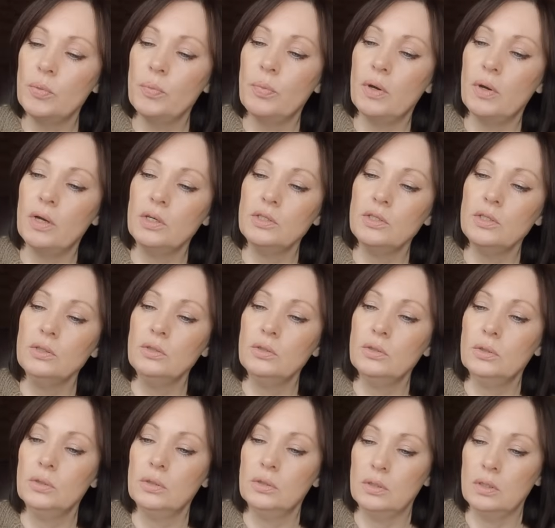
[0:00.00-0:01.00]
пахнет.
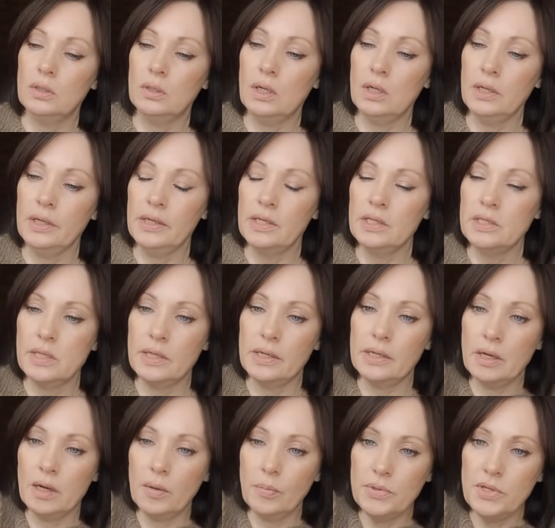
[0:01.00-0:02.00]
А если
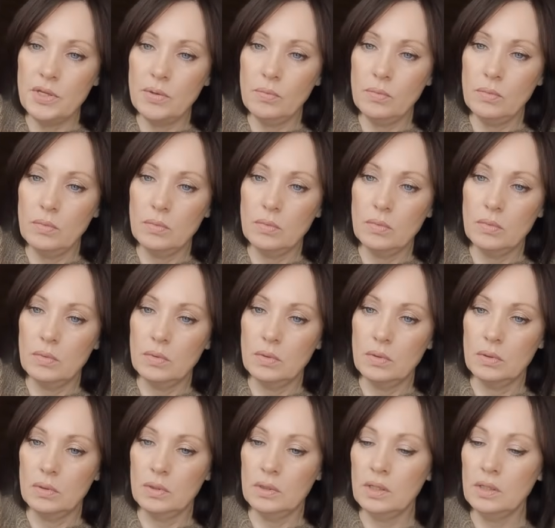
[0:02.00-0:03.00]
капнем,
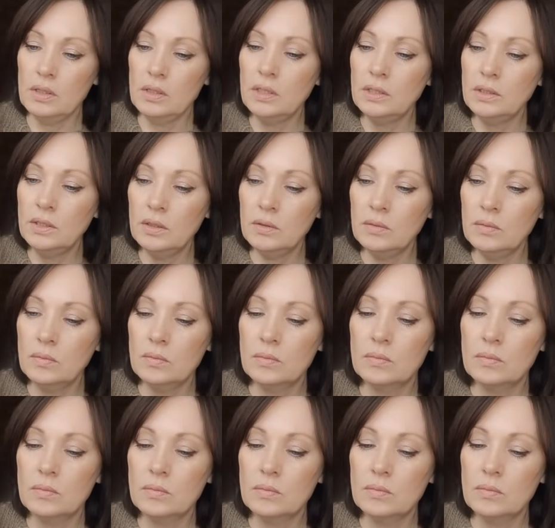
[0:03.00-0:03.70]
как она?